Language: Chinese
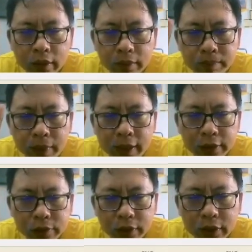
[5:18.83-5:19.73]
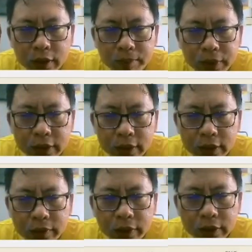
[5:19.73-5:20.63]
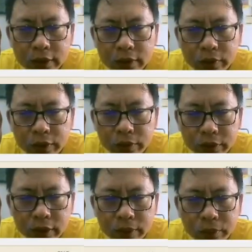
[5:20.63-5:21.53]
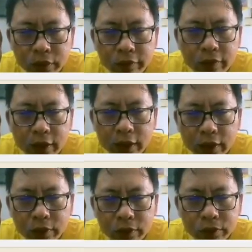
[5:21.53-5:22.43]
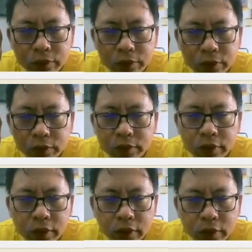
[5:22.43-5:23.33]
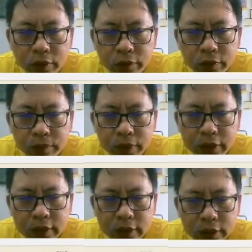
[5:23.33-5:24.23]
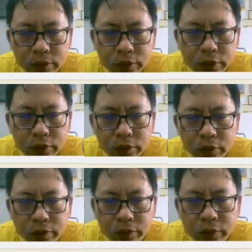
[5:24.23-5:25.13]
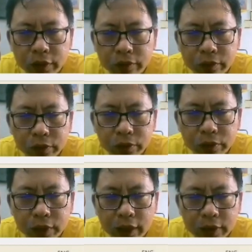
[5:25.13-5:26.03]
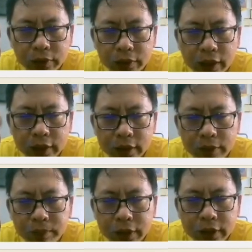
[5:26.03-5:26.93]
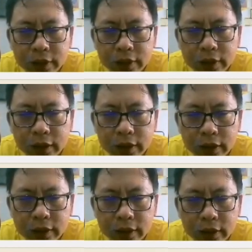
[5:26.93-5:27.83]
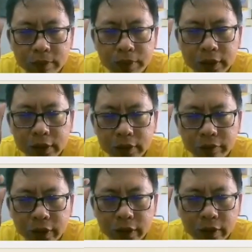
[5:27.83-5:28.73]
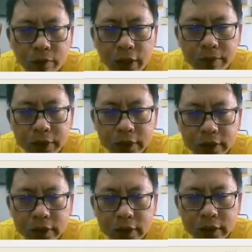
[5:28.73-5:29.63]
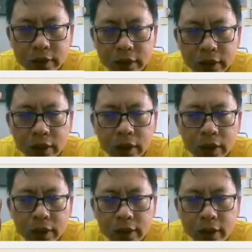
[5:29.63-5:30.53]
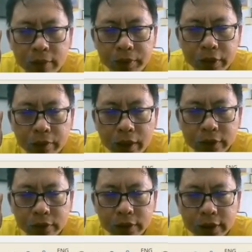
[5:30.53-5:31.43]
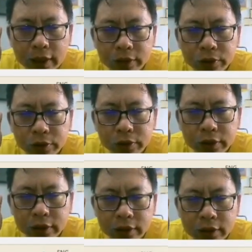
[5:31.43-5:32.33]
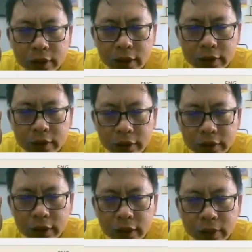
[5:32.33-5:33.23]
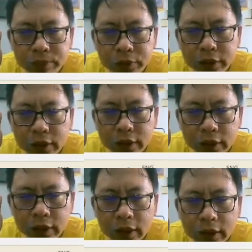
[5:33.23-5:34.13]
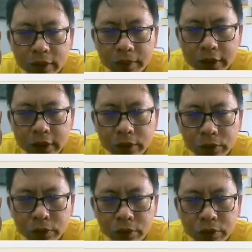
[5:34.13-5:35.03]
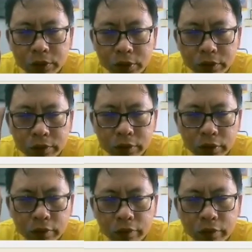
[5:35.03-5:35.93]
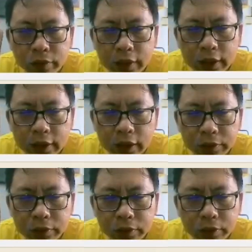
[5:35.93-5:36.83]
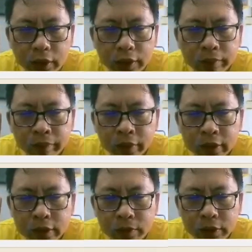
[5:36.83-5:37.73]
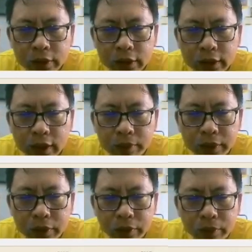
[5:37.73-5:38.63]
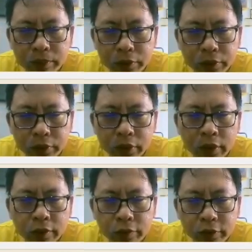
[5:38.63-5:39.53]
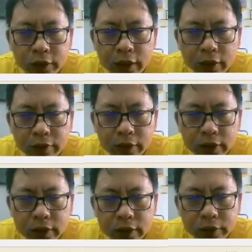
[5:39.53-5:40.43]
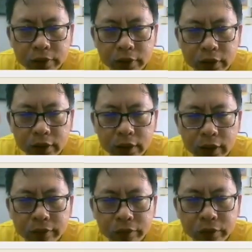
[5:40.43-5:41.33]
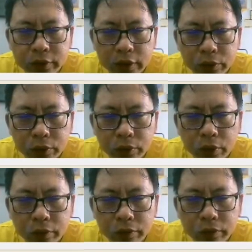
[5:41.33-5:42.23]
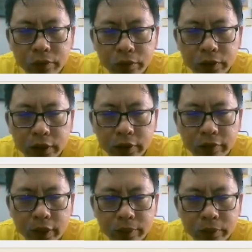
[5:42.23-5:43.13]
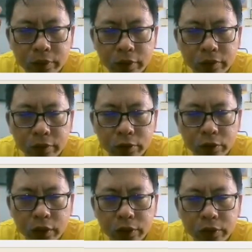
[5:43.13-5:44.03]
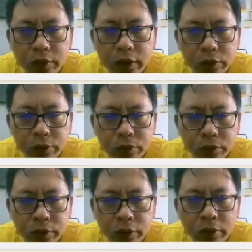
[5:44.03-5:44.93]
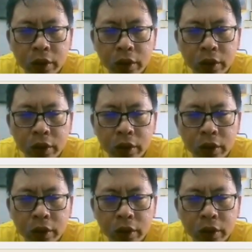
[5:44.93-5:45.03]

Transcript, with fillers: 八水地比及元氏元永贞不灵方来后夫兄有辅比之无咎有辅迎佛终来有他吉比之之内真吉比之非人外比之真吉贤比王用三驱：四前情一人不借吉比之无首凶九风天小畜卦。自我西郊密云不语。父其道何其咎？及千富及余托父夫妻反目。有府血去，地处无咎。